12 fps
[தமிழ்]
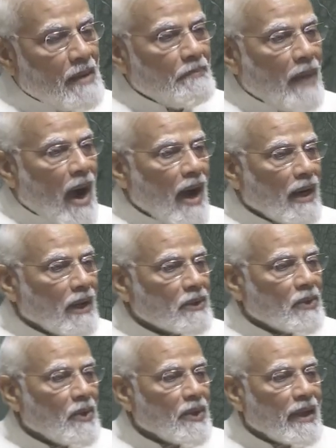பாரதத்தை
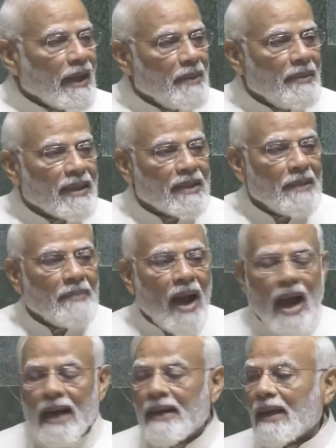ஏழ்மையிலிருந்து
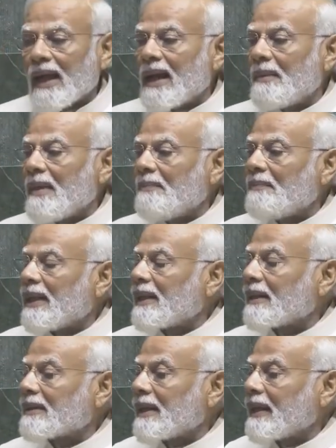வெளியே கொண்டு செல்வதில்
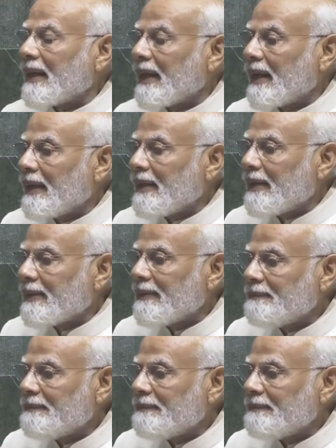உதவியாக இருக்கும்